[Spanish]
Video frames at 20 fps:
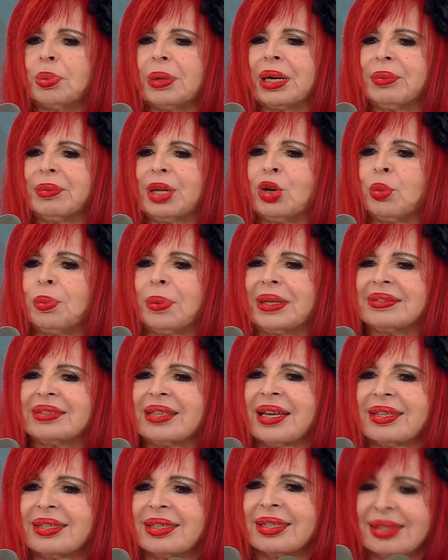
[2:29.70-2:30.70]
para verlo
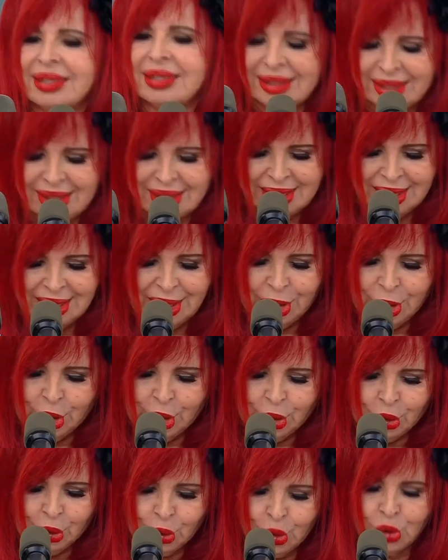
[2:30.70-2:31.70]
pasar.
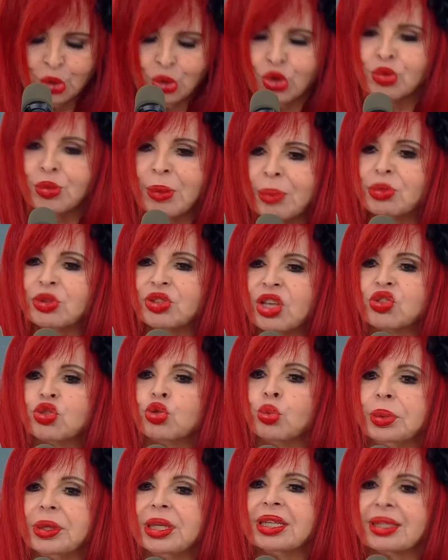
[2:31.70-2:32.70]
No, nos vamos a
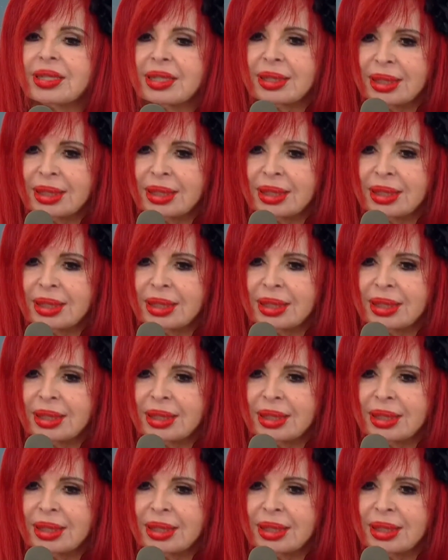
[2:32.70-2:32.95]
subir